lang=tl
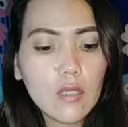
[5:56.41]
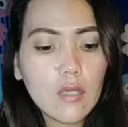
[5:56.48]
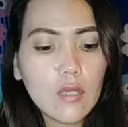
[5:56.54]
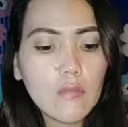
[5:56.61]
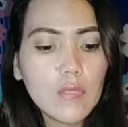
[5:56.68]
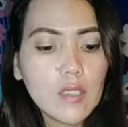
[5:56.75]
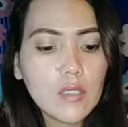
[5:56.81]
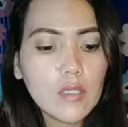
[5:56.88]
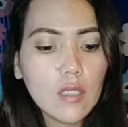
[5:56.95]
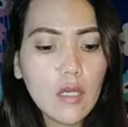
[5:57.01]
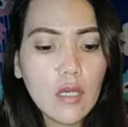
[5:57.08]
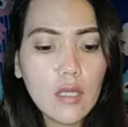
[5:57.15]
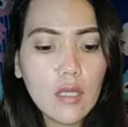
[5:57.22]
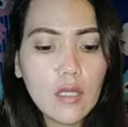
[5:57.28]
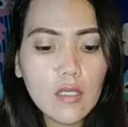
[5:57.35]
Imbis
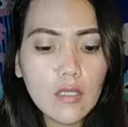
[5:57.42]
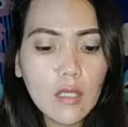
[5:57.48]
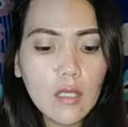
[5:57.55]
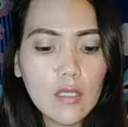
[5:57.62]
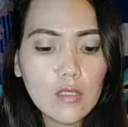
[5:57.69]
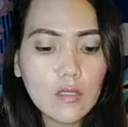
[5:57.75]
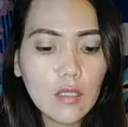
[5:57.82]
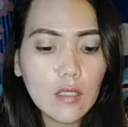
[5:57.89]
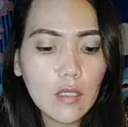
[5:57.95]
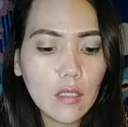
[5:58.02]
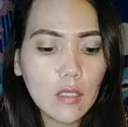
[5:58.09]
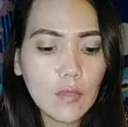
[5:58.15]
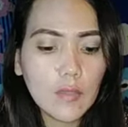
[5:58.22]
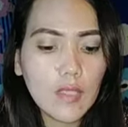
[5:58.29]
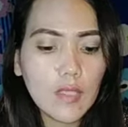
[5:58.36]
na, in case
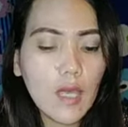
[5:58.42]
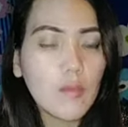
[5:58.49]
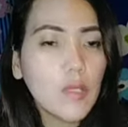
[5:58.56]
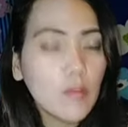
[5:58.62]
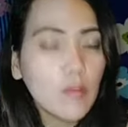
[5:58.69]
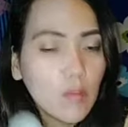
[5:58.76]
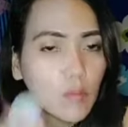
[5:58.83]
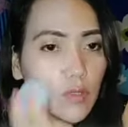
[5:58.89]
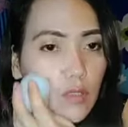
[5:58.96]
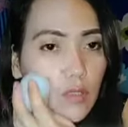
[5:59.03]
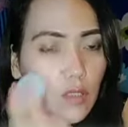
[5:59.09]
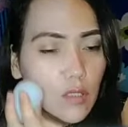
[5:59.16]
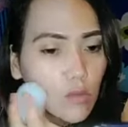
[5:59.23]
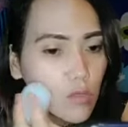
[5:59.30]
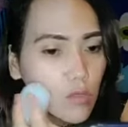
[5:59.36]
na madaming
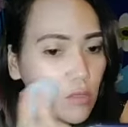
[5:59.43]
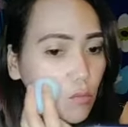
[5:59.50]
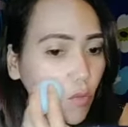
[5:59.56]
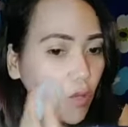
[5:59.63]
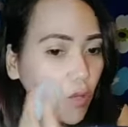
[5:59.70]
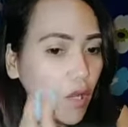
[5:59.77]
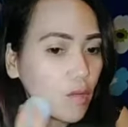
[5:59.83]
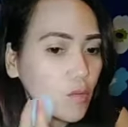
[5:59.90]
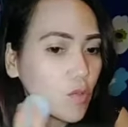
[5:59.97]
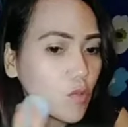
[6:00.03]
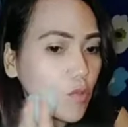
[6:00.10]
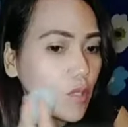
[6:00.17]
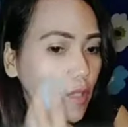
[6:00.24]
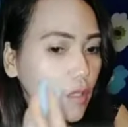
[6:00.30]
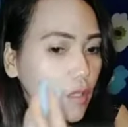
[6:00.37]
mapunta dito sa mukha mo,